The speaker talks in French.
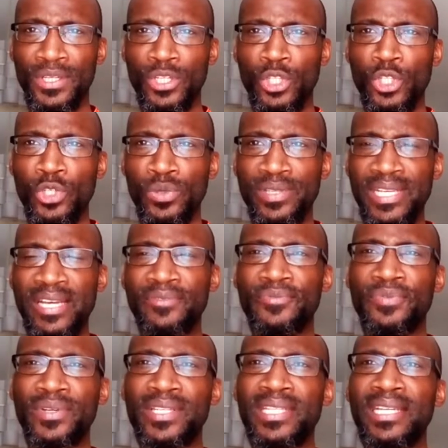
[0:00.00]

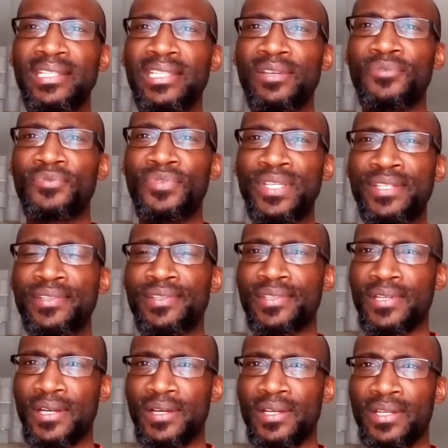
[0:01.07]
Joseph, qui était fils
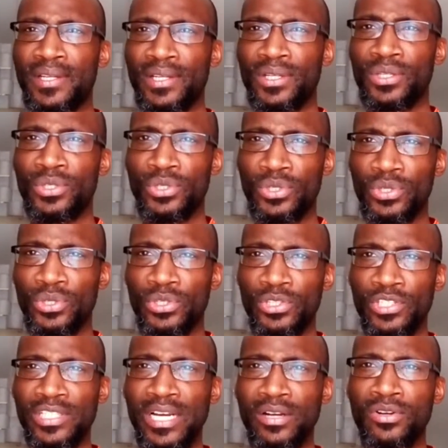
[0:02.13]
de
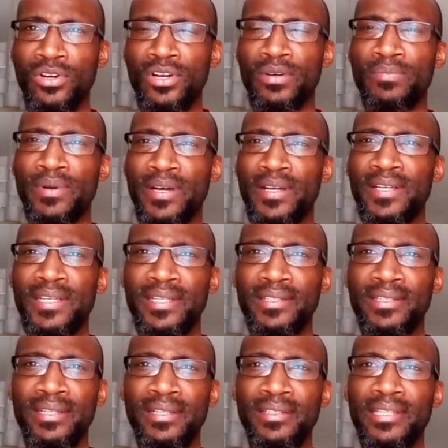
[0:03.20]
Jacob,
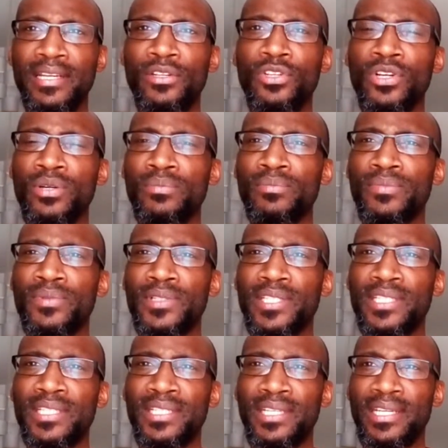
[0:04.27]
était un homme
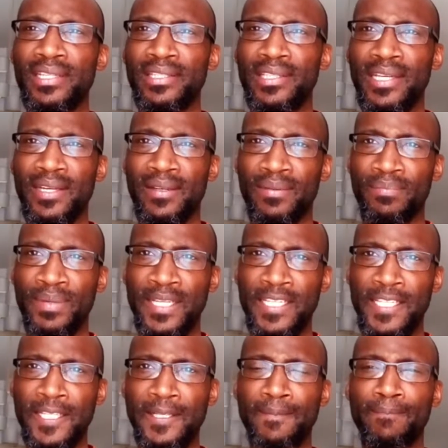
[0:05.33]
qui était
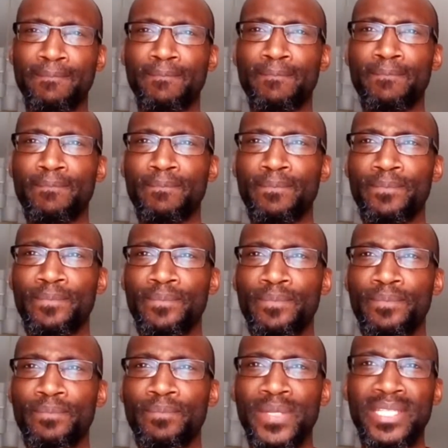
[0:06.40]
béni.
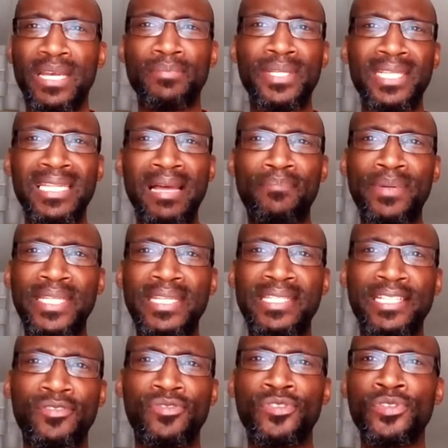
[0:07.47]
Mes amis, la
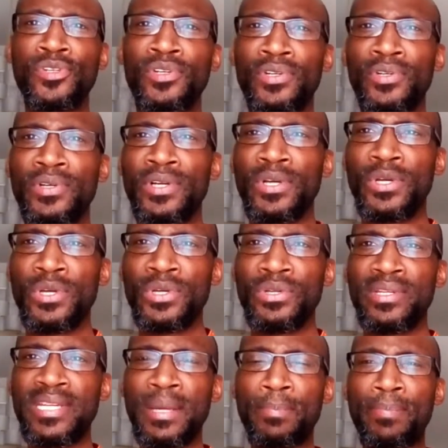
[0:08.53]
bénédiction
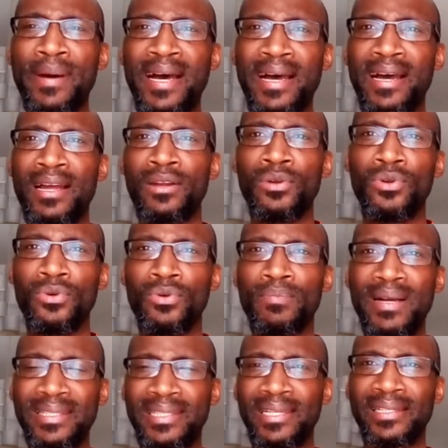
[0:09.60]
n'est pas le
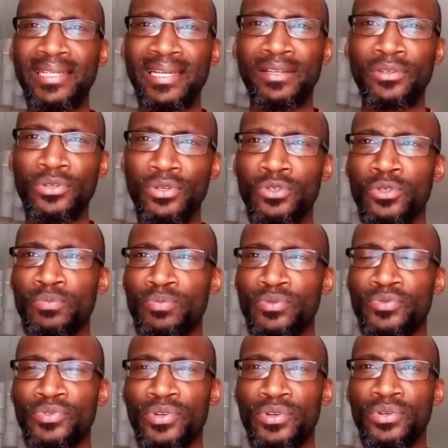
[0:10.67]
matériel que nous
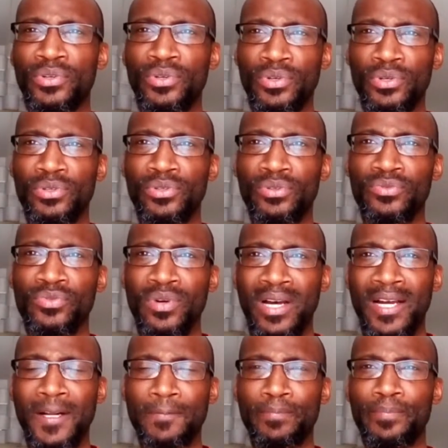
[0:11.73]
pouvons
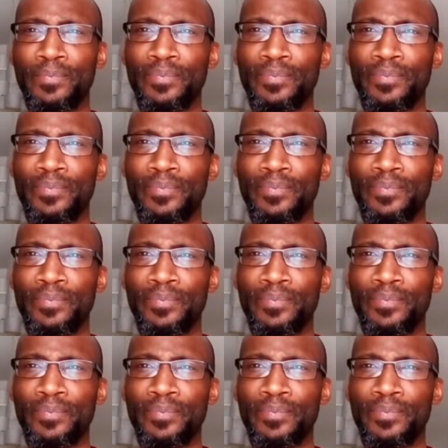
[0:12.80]
recevoir.